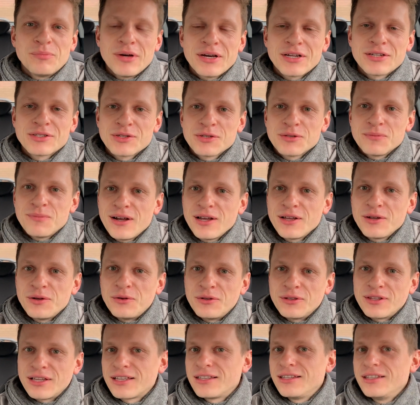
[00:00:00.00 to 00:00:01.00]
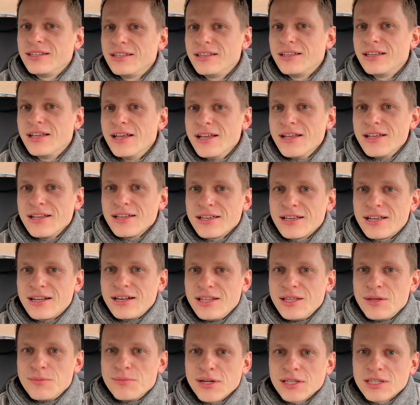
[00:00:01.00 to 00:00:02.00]
bardzo dbają o taki
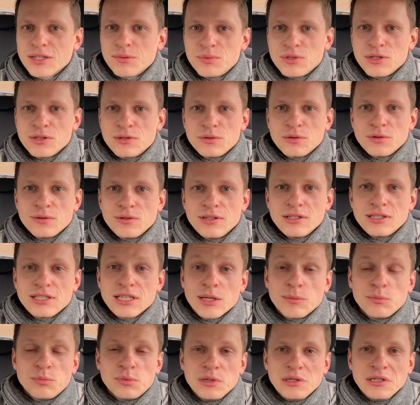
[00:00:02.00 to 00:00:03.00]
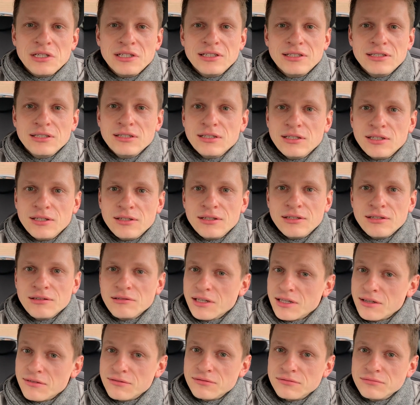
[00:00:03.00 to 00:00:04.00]
klimat przytulny, ciepły i
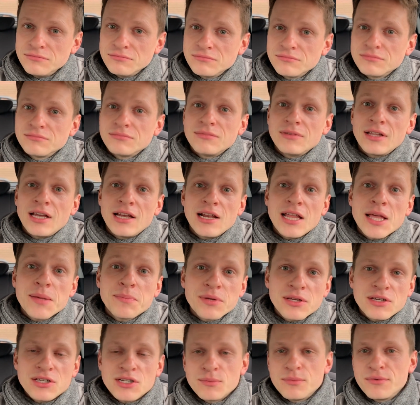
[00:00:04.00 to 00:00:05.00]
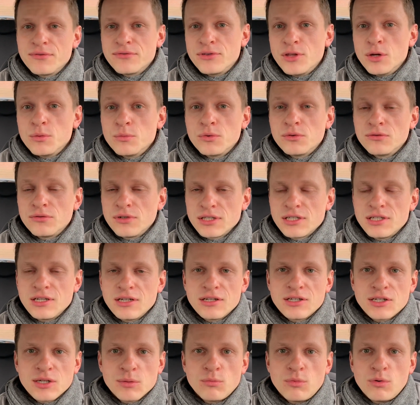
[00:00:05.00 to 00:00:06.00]
naj, najlepiej, żeby w domu
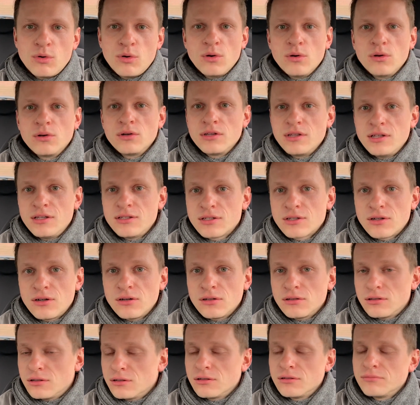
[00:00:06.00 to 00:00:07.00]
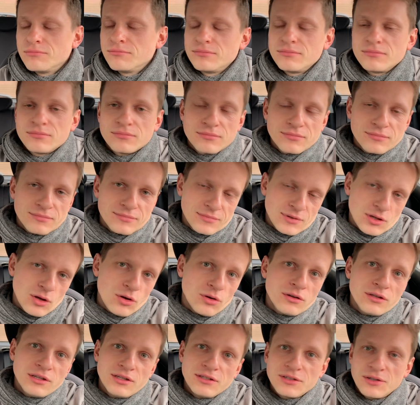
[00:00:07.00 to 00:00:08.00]
właśnie jeszcze było ognisko, yy,
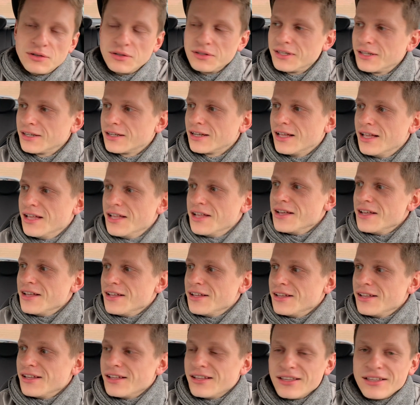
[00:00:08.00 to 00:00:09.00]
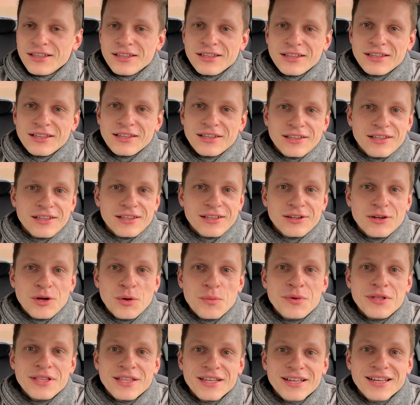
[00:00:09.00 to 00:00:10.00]
ognisko, tak, yy,
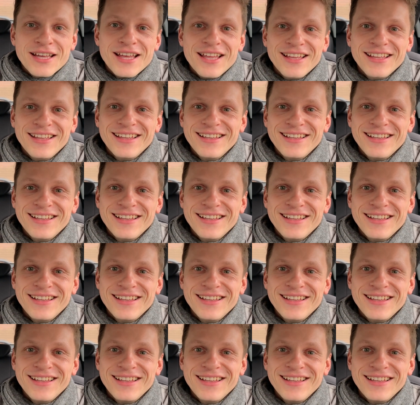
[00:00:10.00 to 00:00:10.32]
kominek,